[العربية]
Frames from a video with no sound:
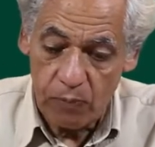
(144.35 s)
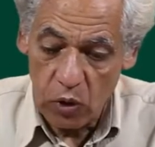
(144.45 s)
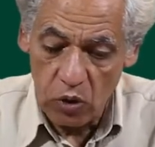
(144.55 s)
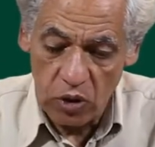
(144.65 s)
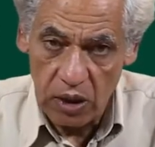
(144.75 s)

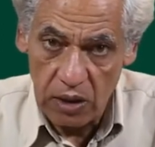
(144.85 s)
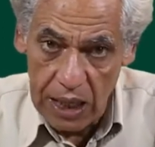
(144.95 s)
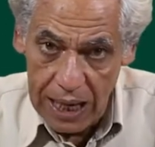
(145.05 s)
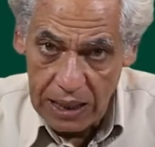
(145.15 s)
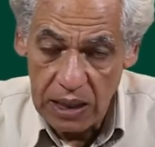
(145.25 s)
النص
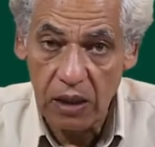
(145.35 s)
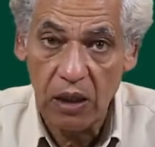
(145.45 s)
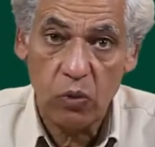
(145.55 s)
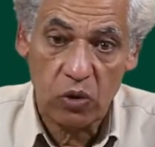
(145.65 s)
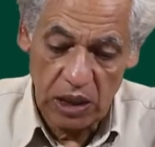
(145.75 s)
الثاني
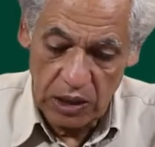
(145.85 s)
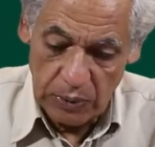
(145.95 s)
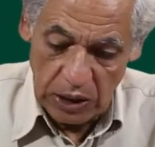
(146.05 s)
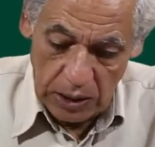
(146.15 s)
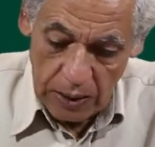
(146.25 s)

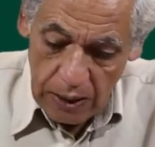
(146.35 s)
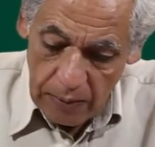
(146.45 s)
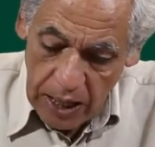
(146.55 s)
للمكتتبين